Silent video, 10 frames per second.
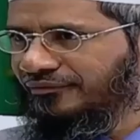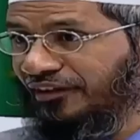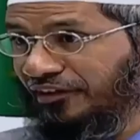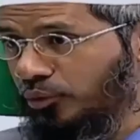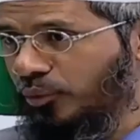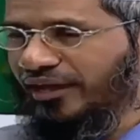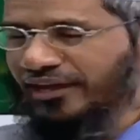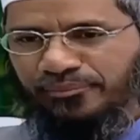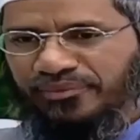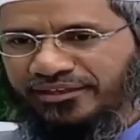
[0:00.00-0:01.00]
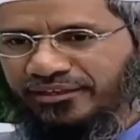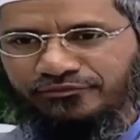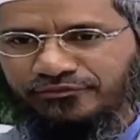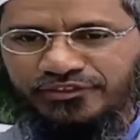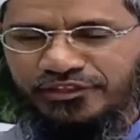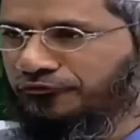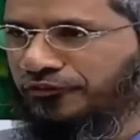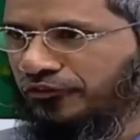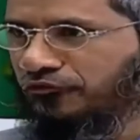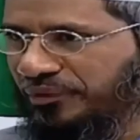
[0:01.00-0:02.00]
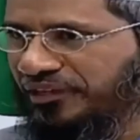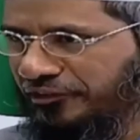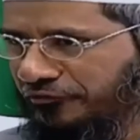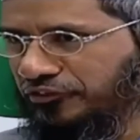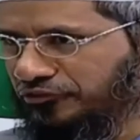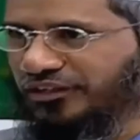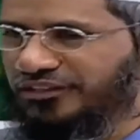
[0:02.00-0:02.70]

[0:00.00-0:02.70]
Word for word: সেকলে বাঁধা আল্লাহ বেঁধে রেখেছেন